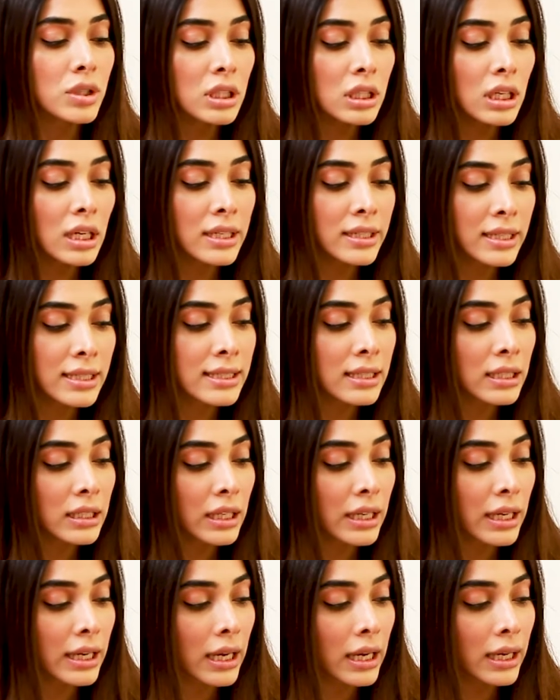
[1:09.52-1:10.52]
उसका
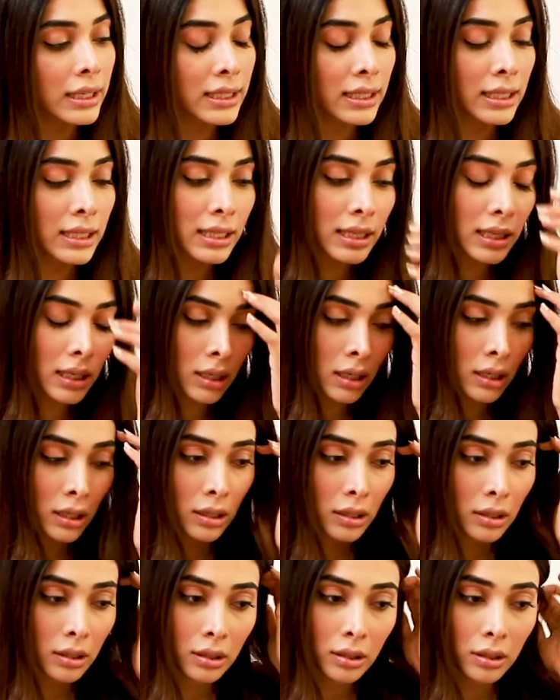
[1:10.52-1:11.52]
रीज़न ये है कि
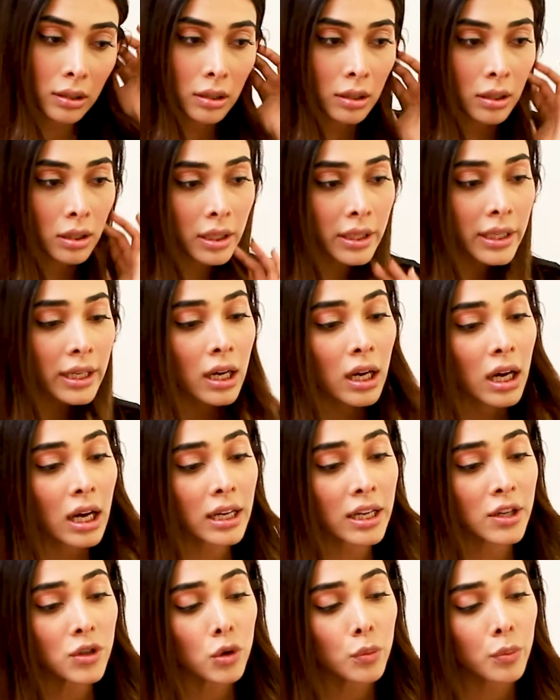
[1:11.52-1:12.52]

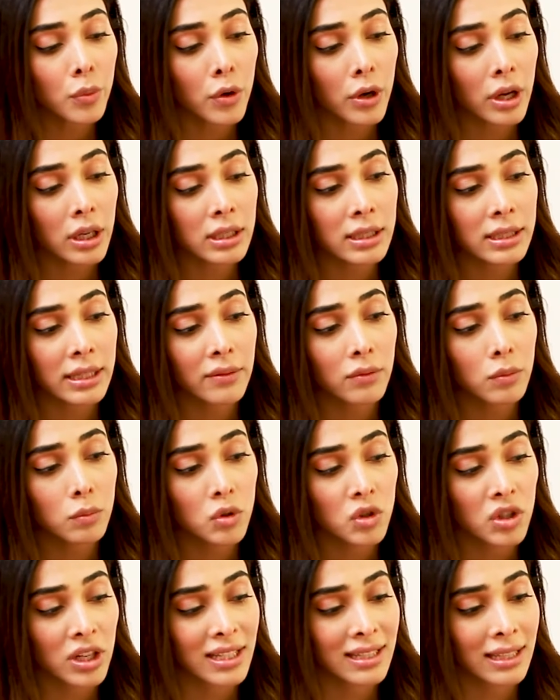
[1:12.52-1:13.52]
यहाँ के जो प्रोडक्ट्स हैं वो
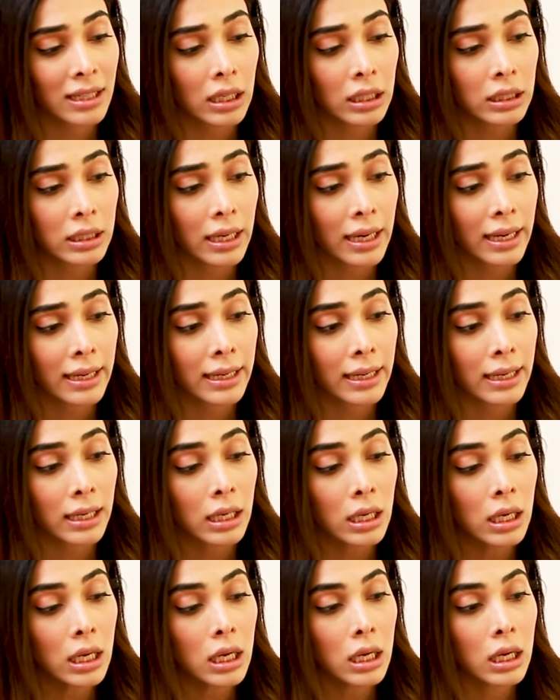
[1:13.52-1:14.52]
मुझे ऐसा लगता है
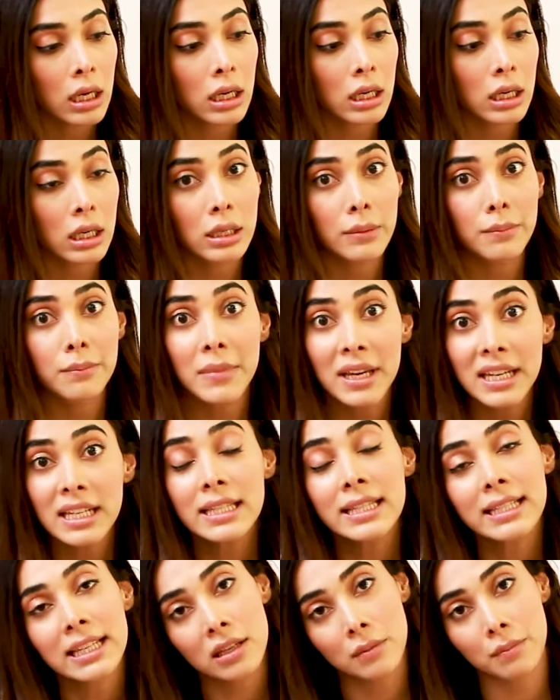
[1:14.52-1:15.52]
कि
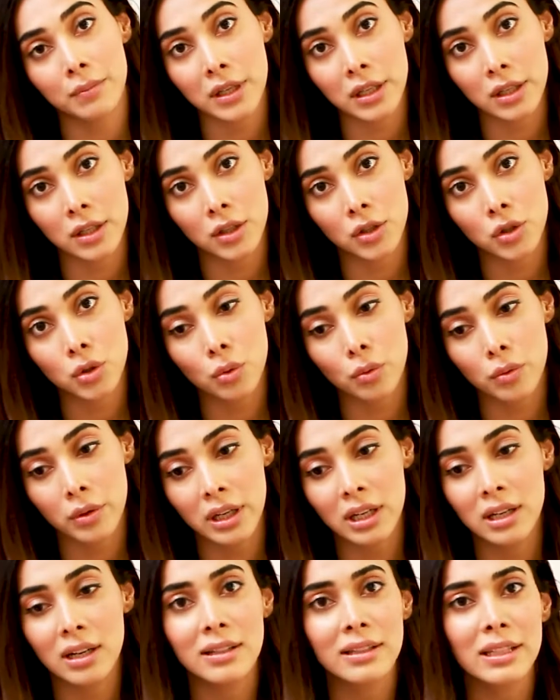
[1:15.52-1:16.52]
मेरी स्किन पे
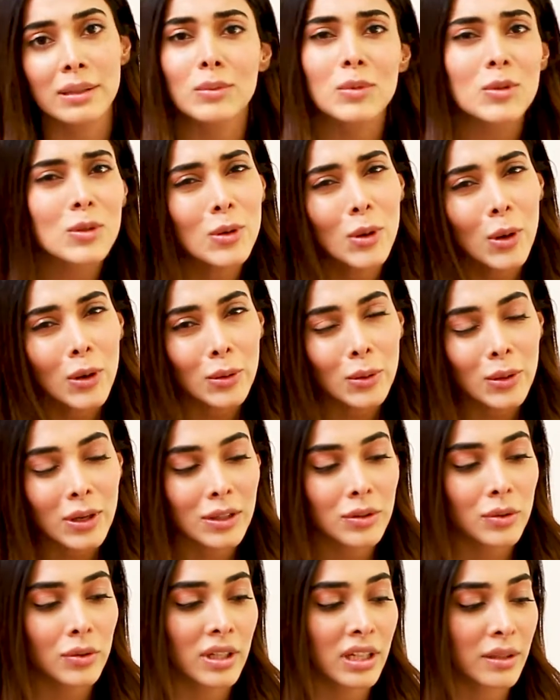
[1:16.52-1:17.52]
सूट नहीं करते मुझे औरों
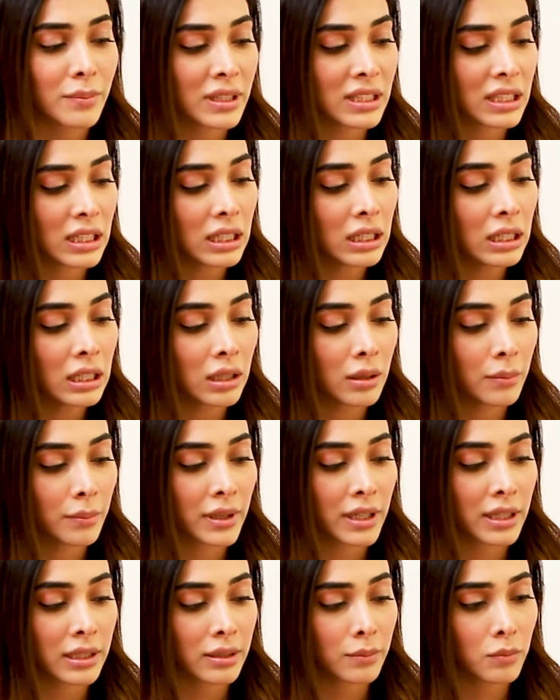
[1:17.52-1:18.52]
का तो नहीं पता
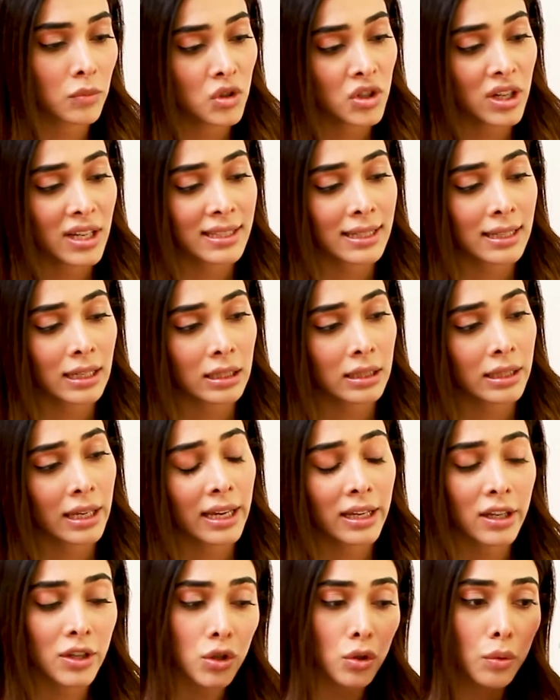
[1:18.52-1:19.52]
बट मुझे ऐसा
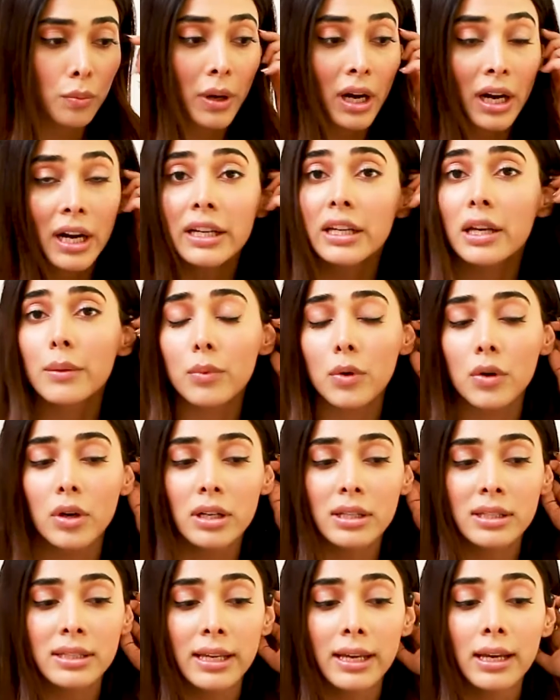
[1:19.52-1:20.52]
लगता है कि जो बाहर के
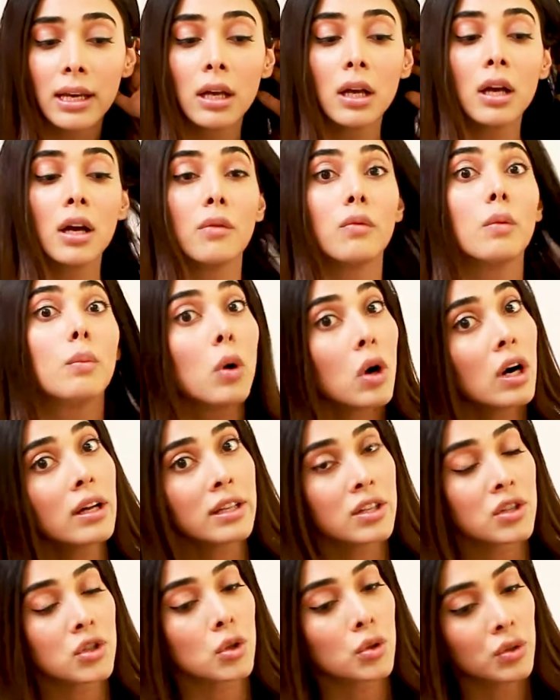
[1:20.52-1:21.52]
प्रोडक्ट्स हैं वो
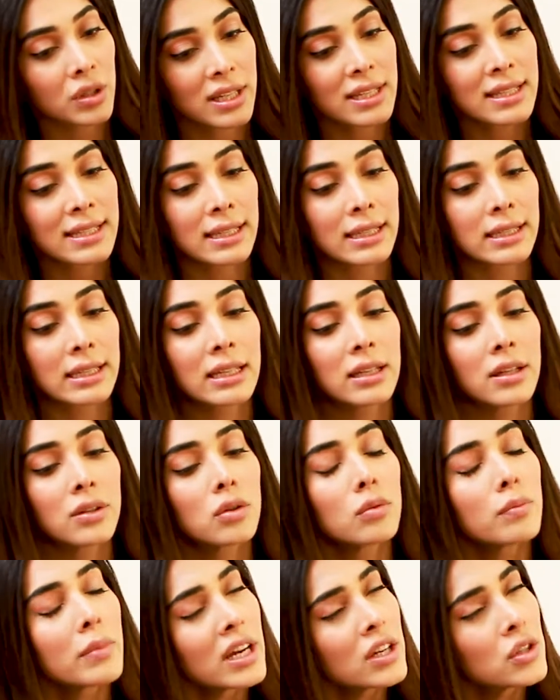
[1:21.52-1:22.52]
बहुत अच्छे होते हैं स्किन के
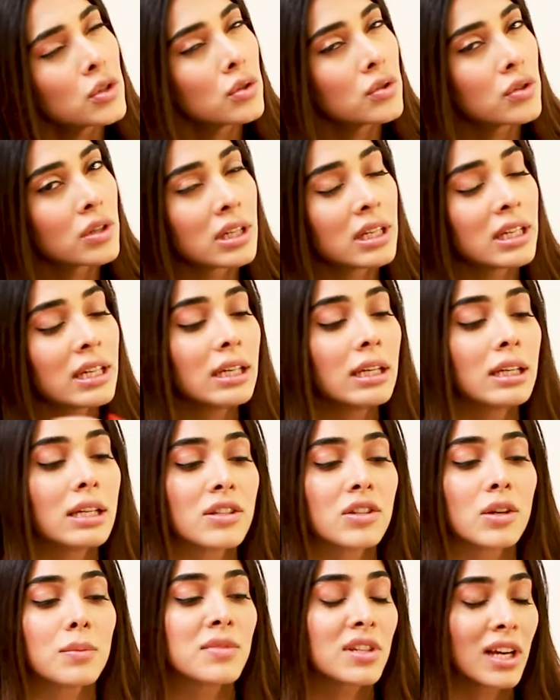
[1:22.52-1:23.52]
लिए तो मैं यूजुअली
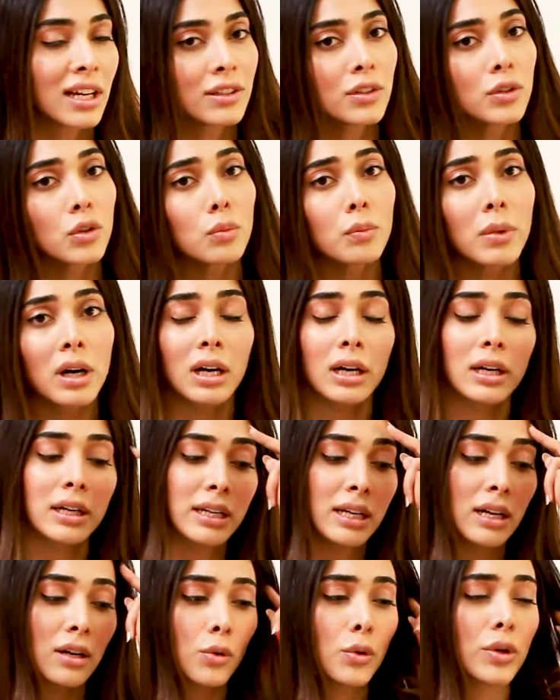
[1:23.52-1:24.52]
जब जाती हूँ
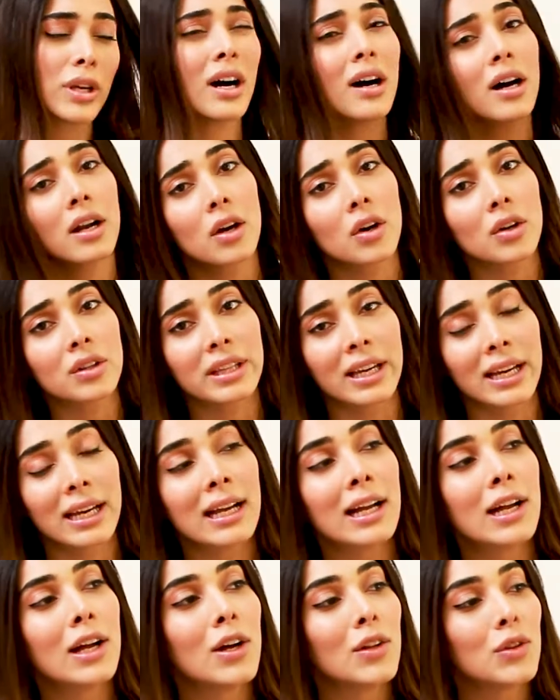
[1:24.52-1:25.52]
बाहर या कोई आ रहा होता
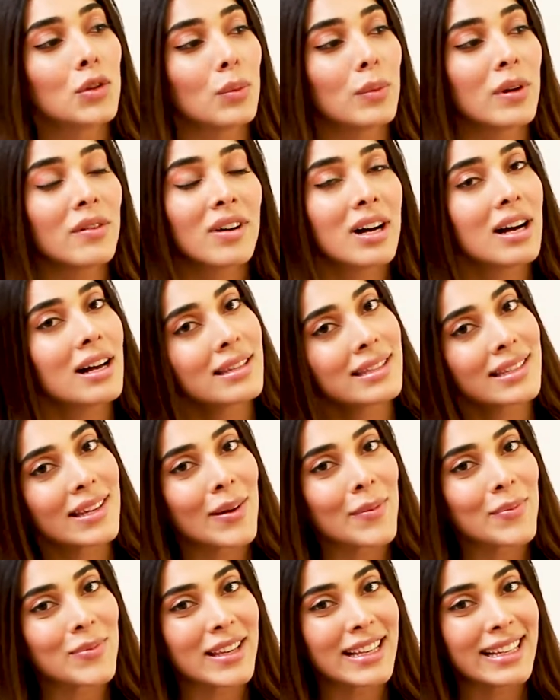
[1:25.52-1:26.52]
है तो मैं वहाँ
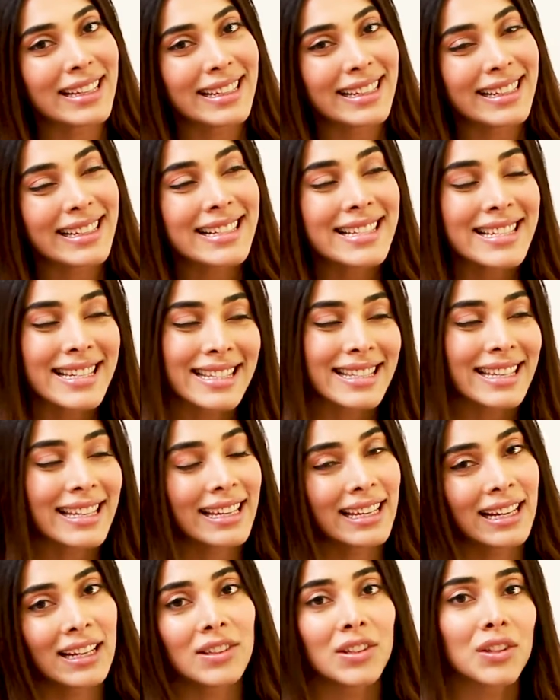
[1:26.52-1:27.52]
से अपने लिए
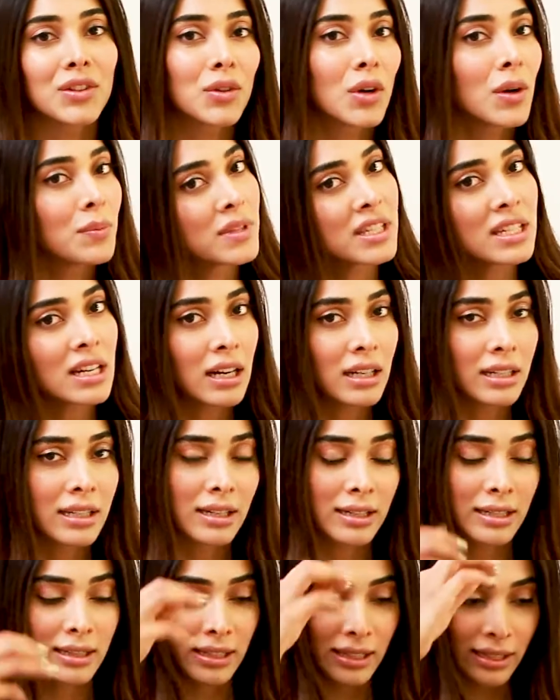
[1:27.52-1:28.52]
चीज़ें ले आती हूँ तो हम स्टार्ट
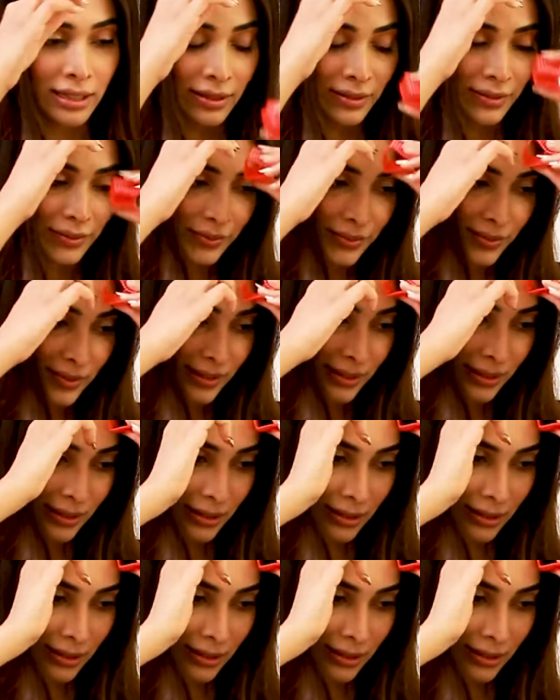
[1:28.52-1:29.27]
करेंगे